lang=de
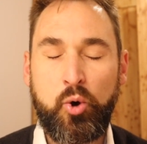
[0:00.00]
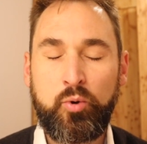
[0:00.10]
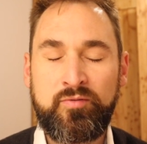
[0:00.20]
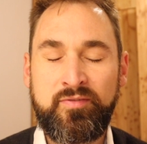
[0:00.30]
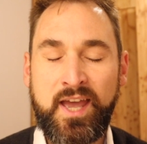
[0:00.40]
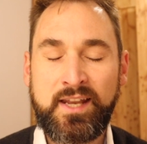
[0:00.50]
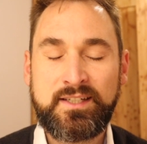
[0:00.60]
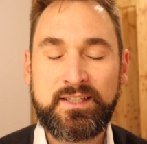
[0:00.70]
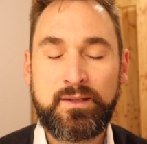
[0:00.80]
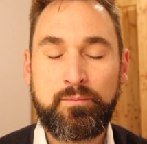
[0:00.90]
Und während
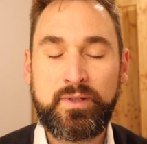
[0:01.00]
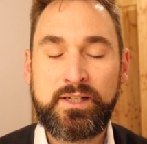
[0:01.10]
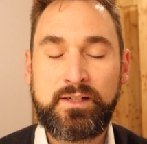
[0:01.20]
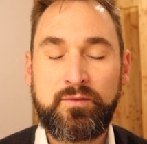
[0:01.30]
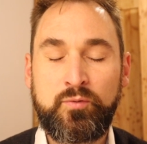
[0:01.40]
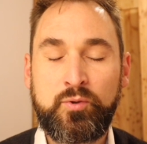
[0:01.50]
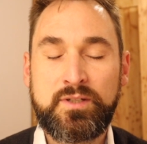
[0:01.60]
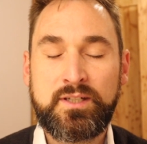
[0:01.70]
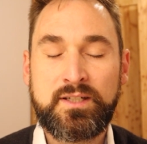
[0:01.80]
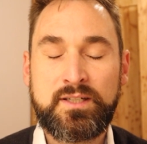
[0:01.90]
ich den bilde, fühlt
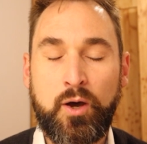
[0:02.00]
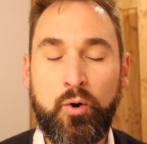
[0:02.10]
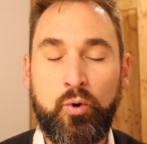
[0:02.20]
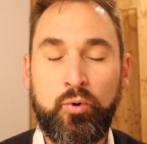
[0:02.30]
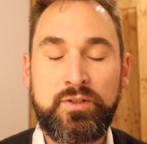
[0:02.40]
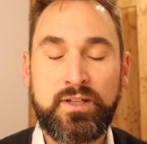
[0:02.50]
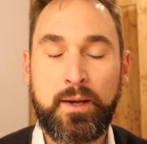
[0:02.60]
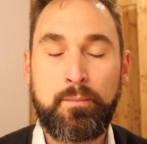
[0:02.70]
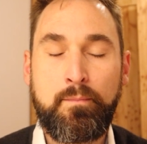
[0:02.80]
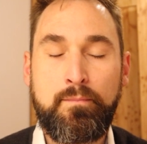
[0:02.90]
sich das auch rund
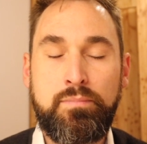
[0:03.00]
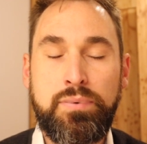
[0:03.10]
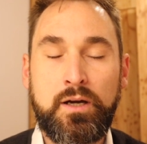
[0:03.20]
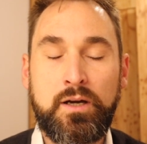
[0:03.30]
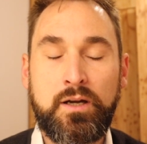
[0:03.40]
an. B.